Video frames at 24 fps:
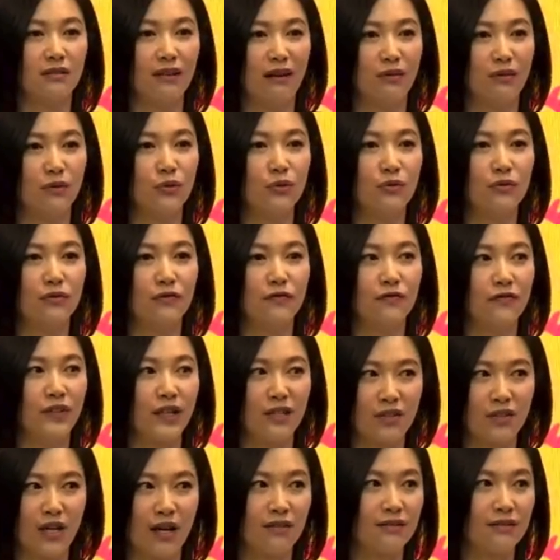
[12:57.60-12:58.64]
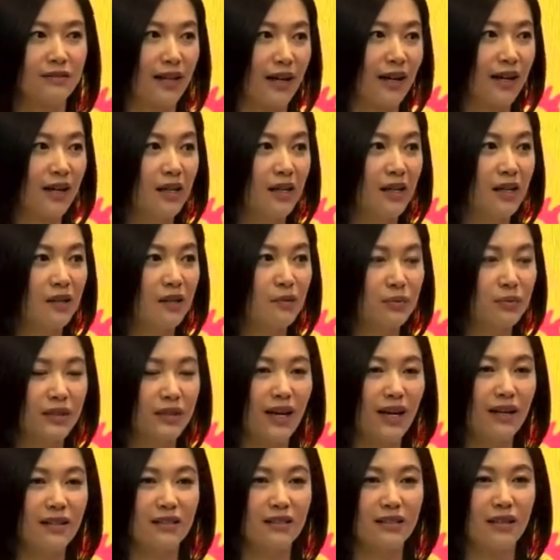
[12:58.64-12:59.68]
难度非常大。不
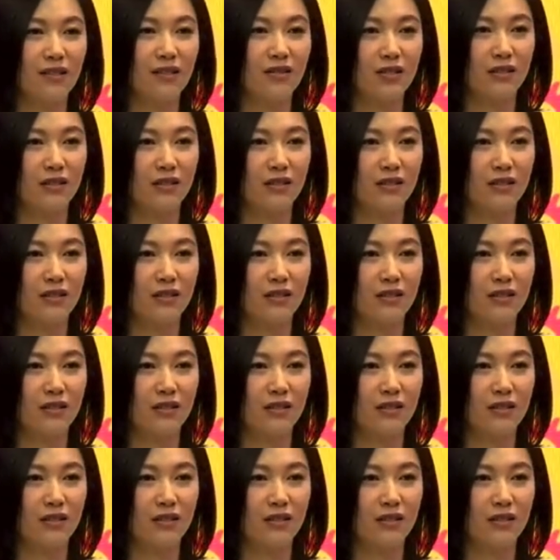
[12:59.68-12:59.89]
太像